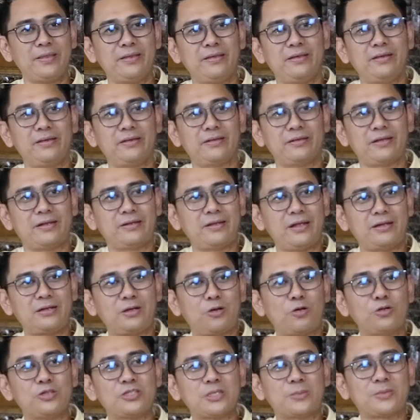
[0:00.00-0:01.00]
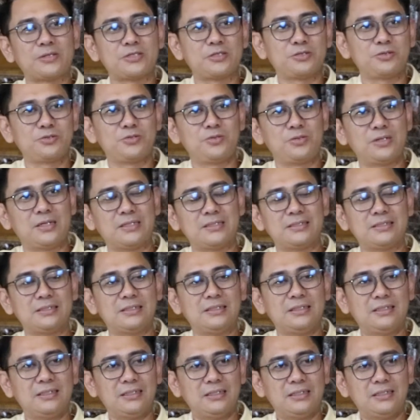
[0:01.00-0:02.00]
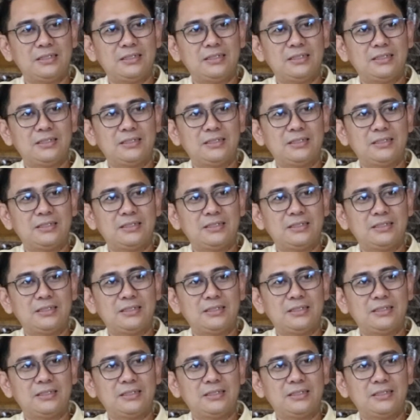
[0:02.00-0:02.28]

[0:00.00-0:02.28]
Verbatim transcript: hmm. nanti ada konsep ke situ juga sih hmm.